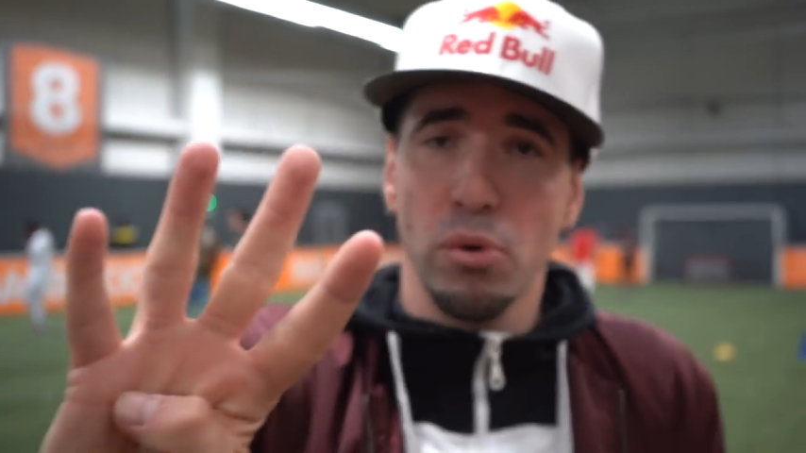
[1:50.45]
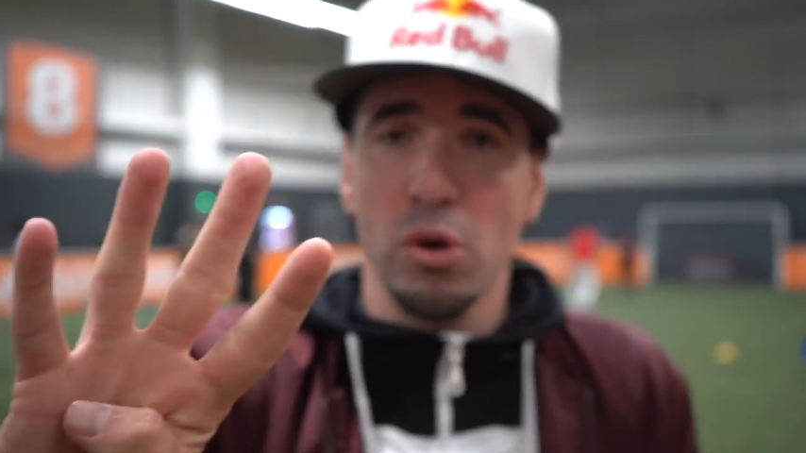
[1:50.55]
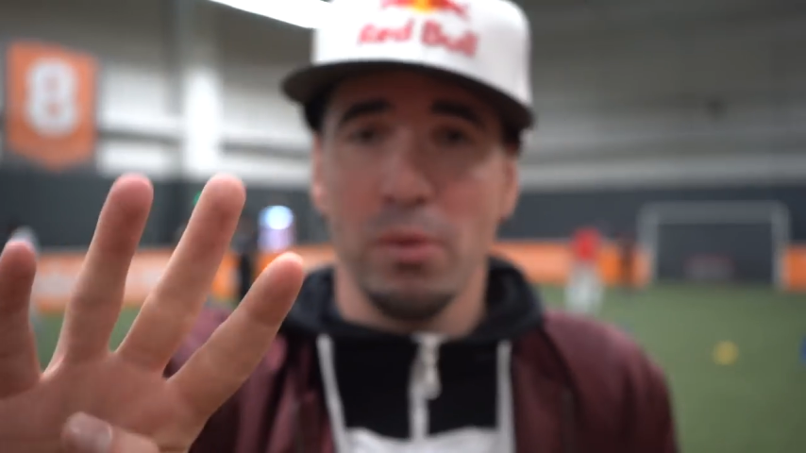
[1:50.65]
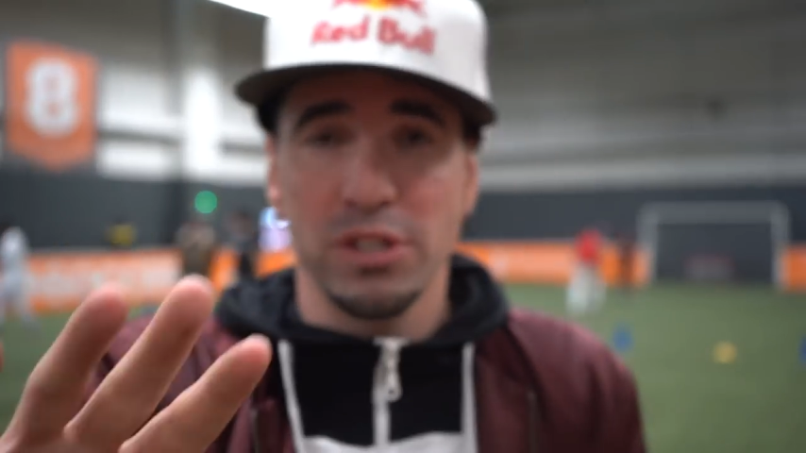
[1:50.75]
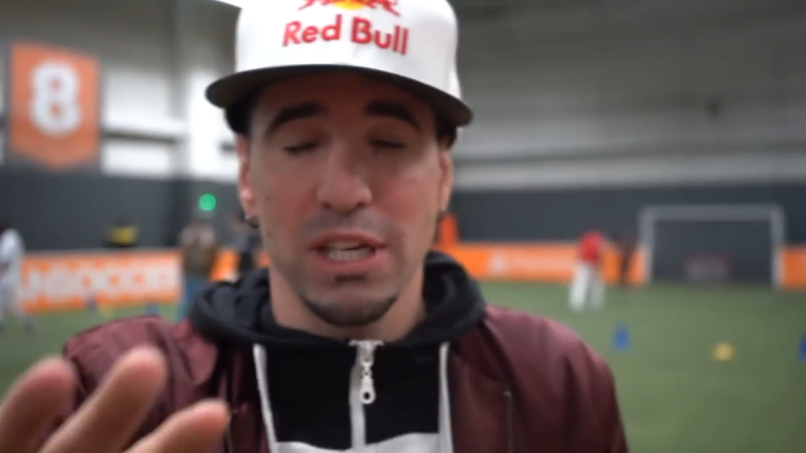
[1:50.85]

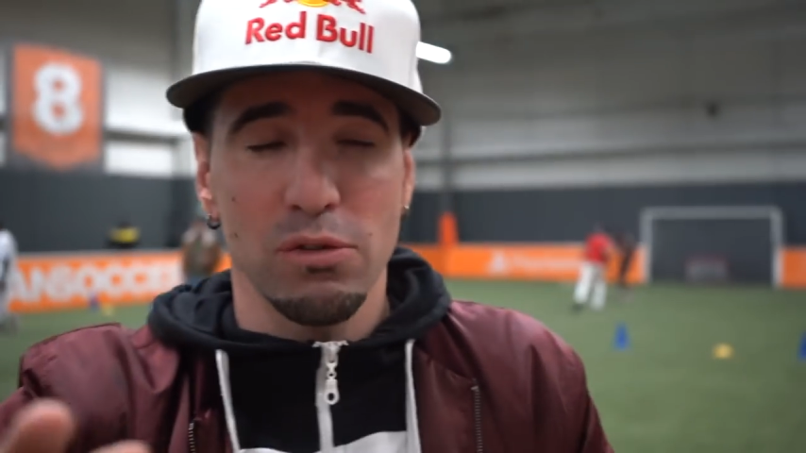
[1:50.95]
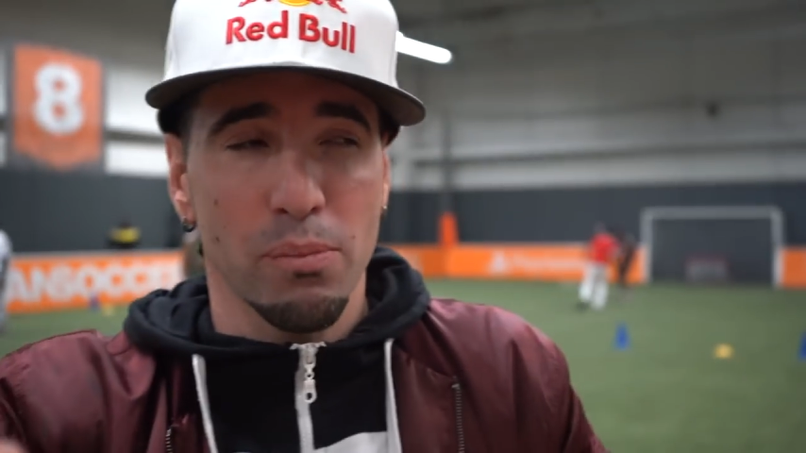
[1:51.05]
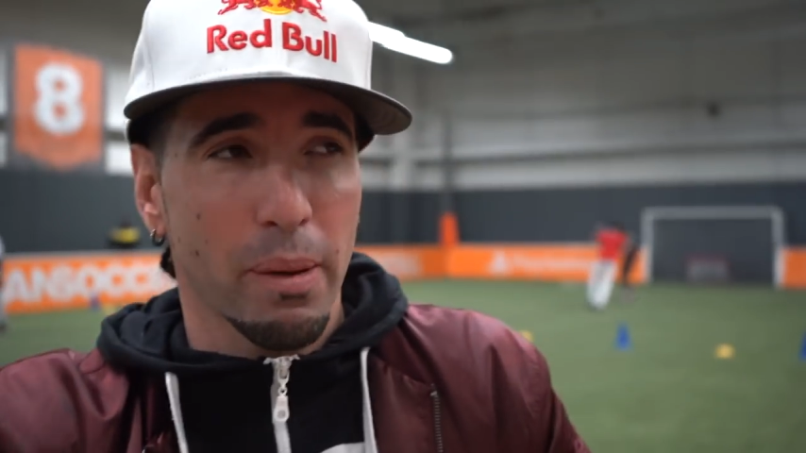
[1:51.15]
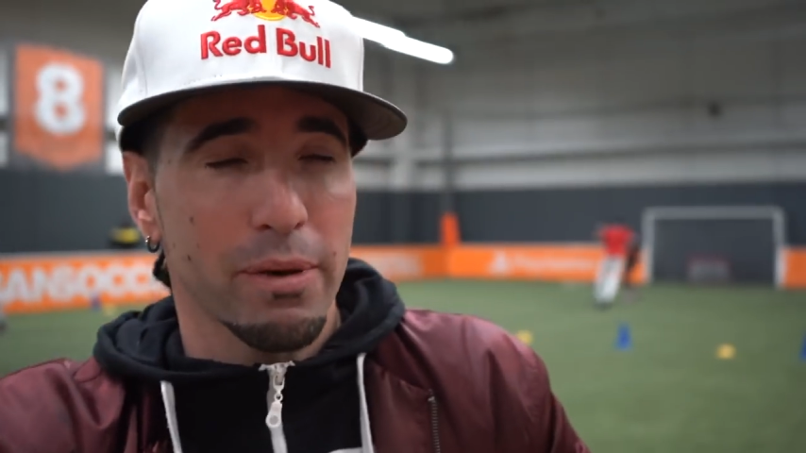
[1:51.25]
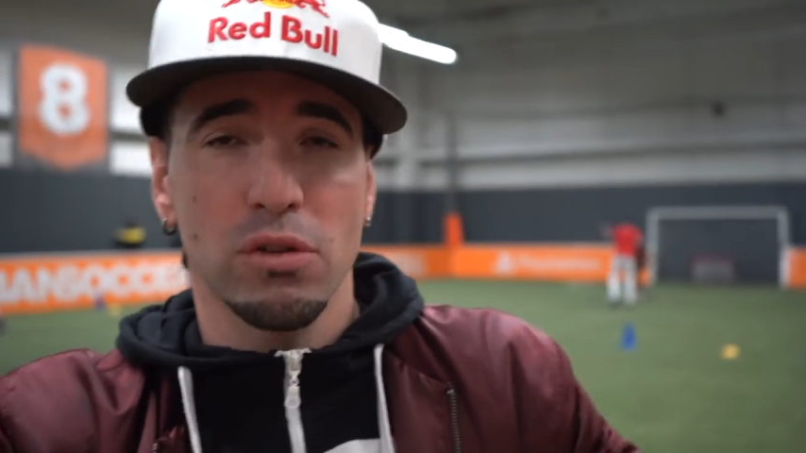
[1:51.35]
commencer qui vont me
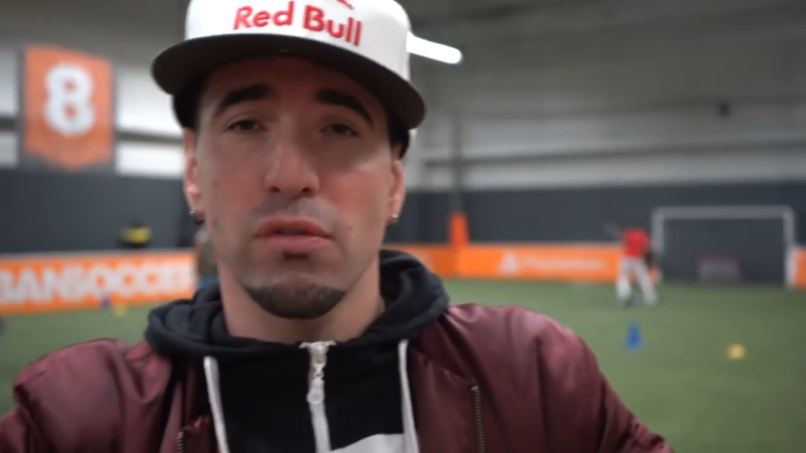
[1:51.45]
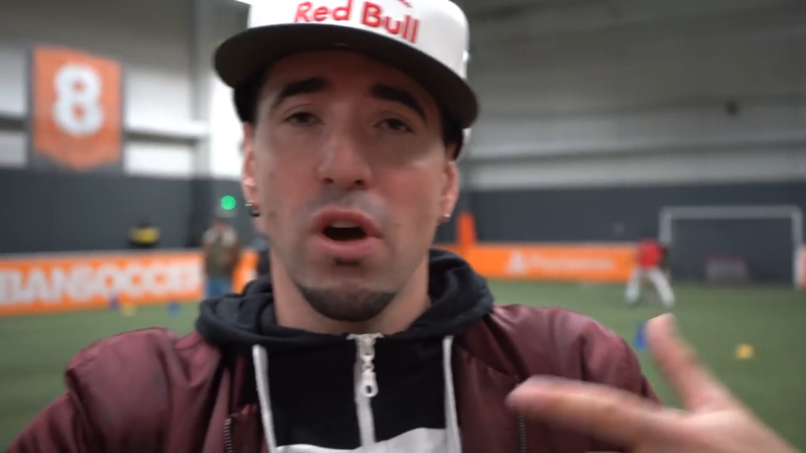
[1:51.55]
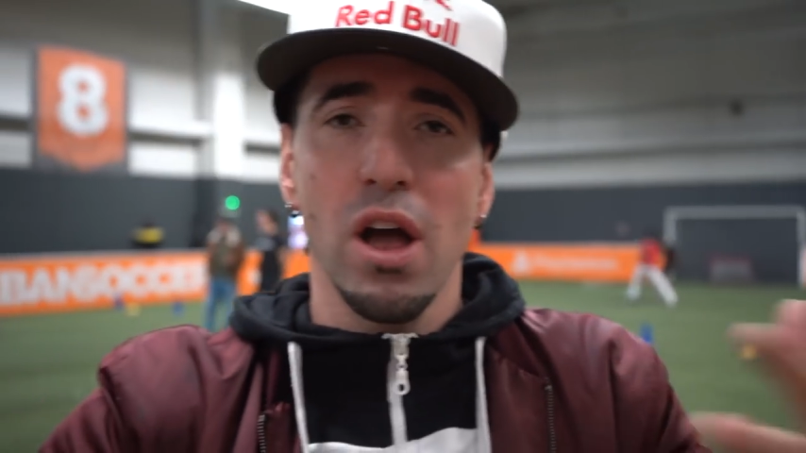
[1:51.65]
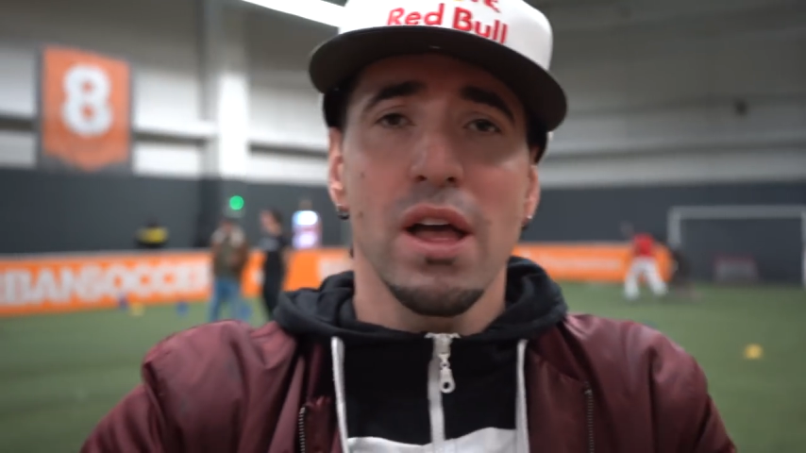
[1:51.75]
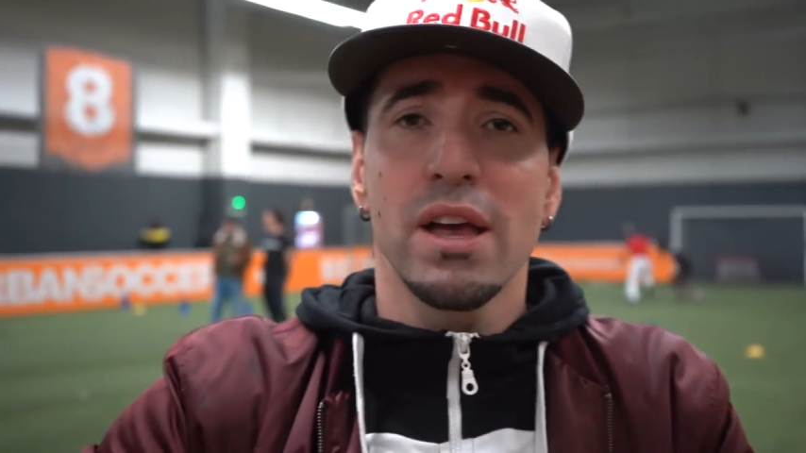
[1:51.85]
permettre de voir